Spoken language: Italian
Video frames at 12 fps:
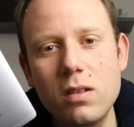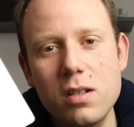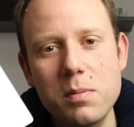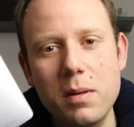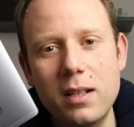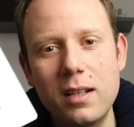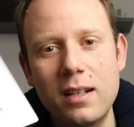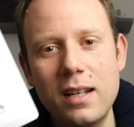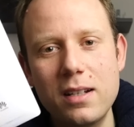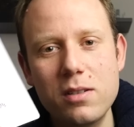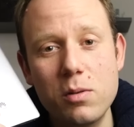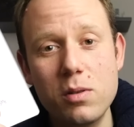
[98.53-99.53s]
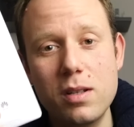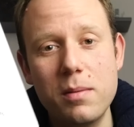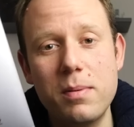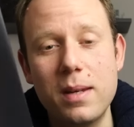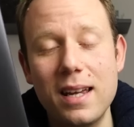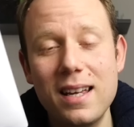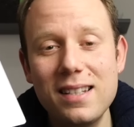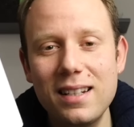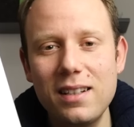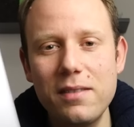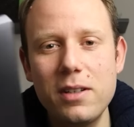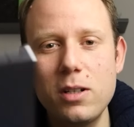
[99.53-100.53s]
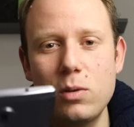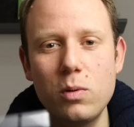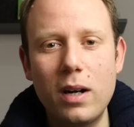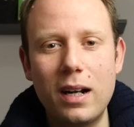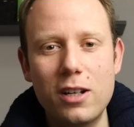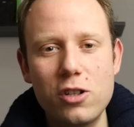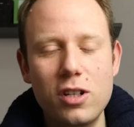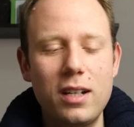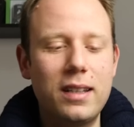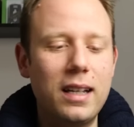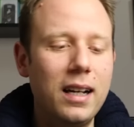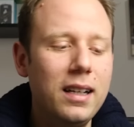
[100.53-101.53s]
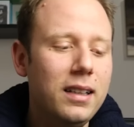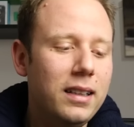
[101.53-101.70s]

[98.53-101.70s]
rispetto al Nexus EP, è stata vero dura la scelta.